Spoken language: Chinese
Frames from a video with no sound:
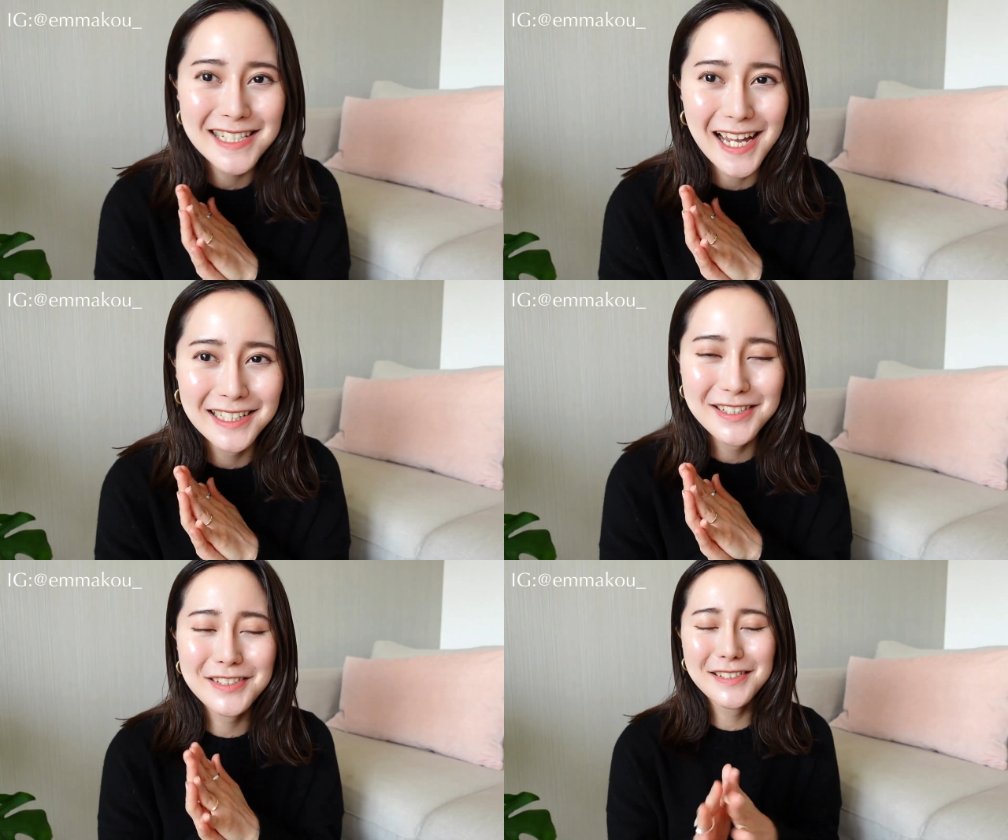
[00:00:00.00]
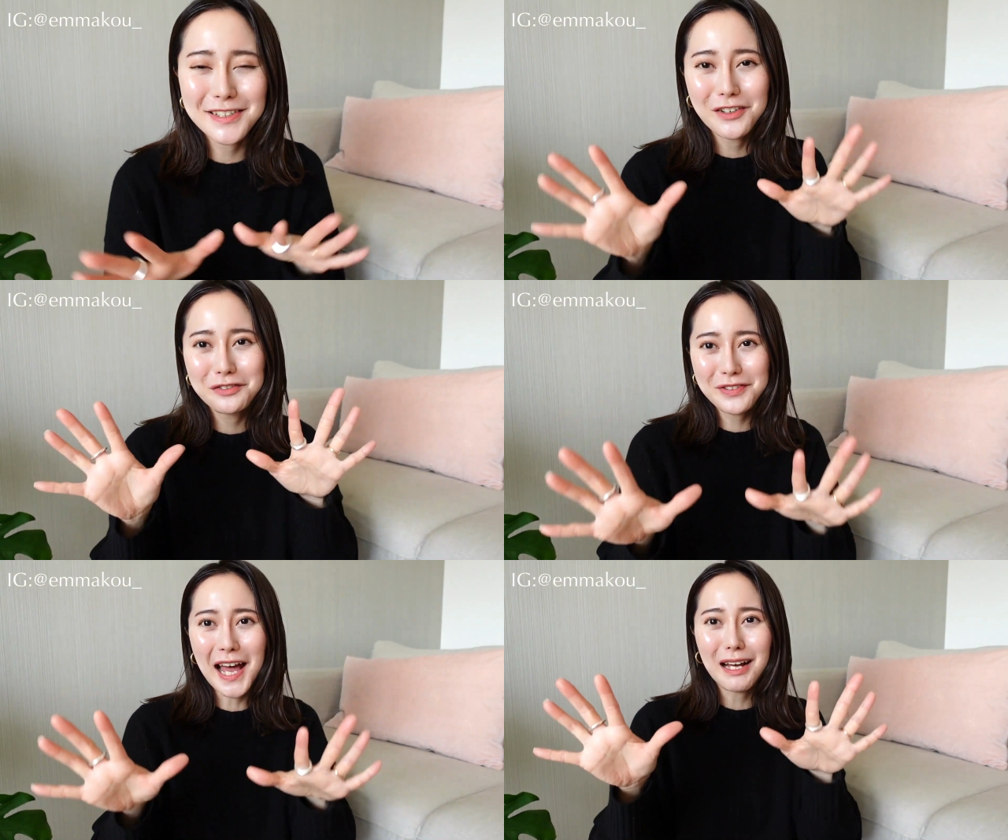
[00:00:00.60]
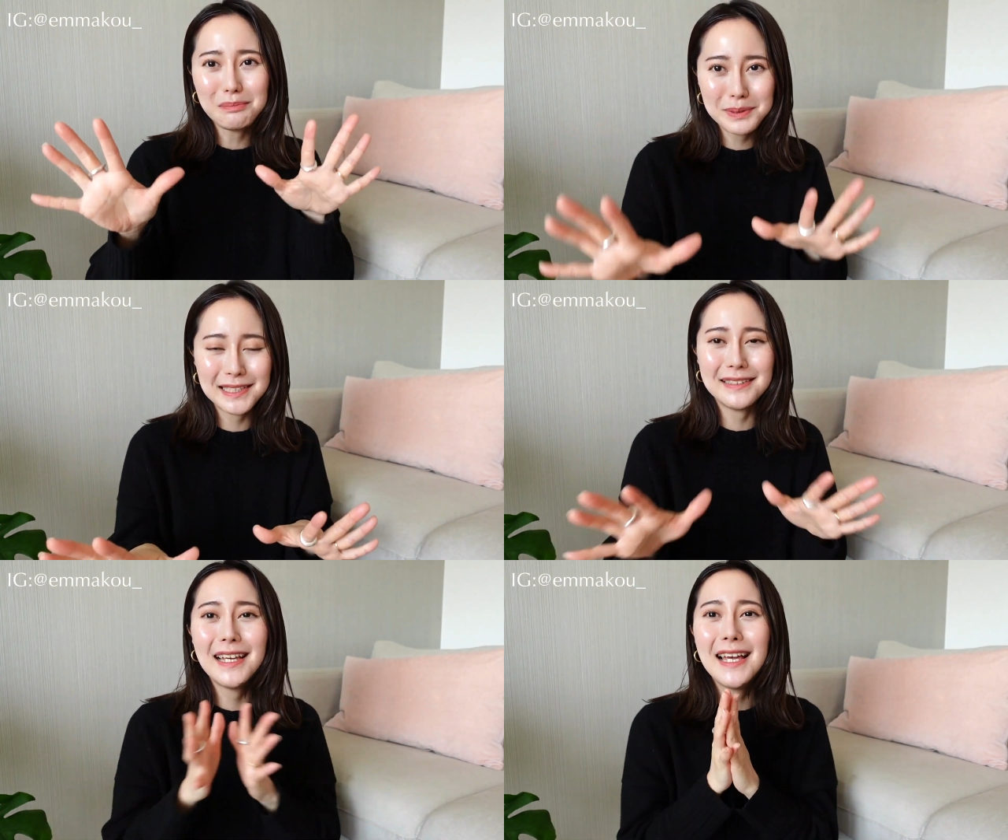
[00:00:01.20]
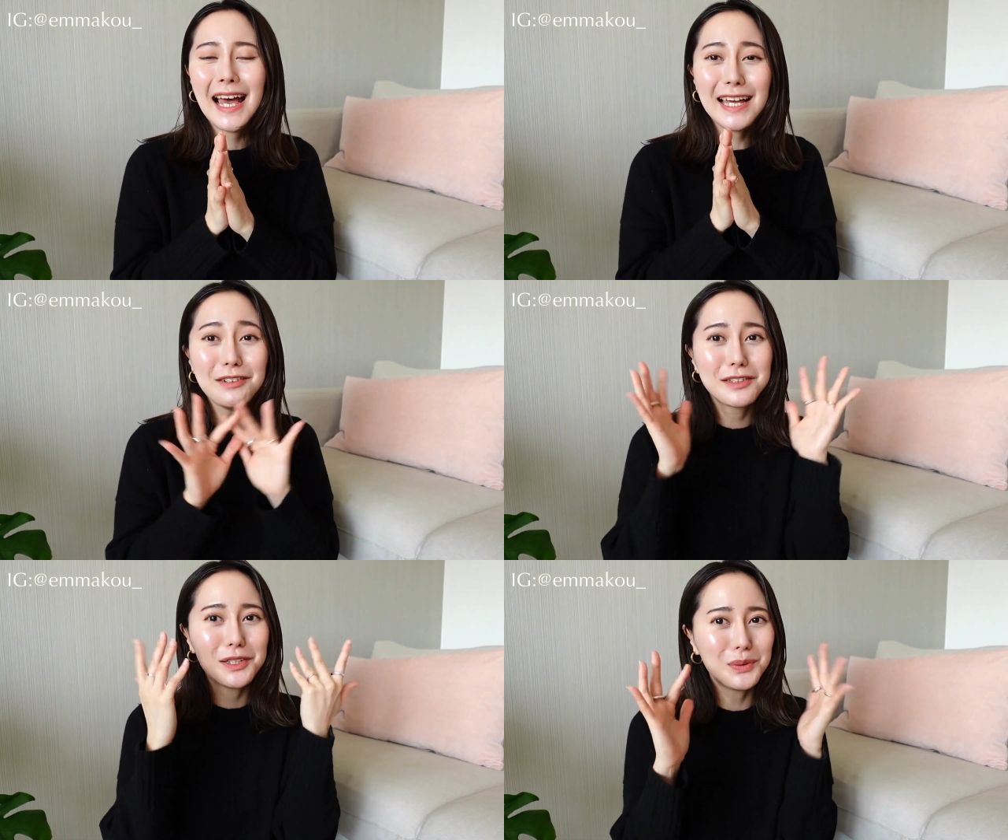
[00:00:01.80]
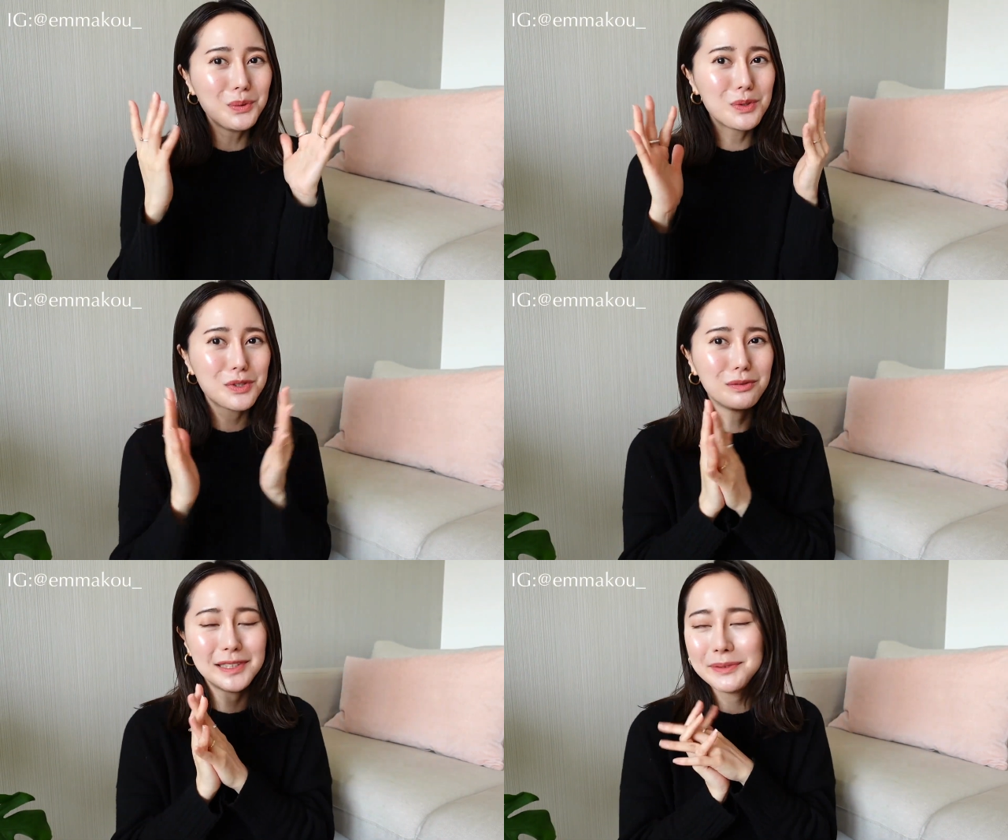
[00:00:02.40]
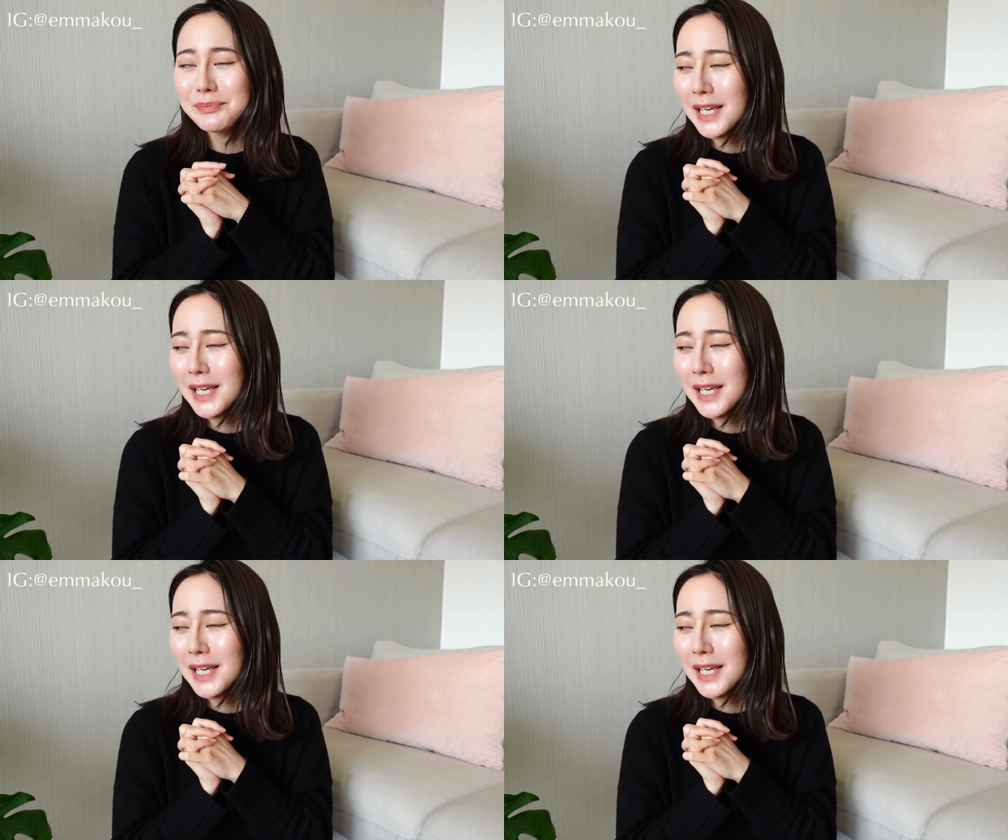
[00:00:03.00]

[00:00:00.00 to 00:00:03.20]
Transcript: 下来的是呢发品，还有呢护手的。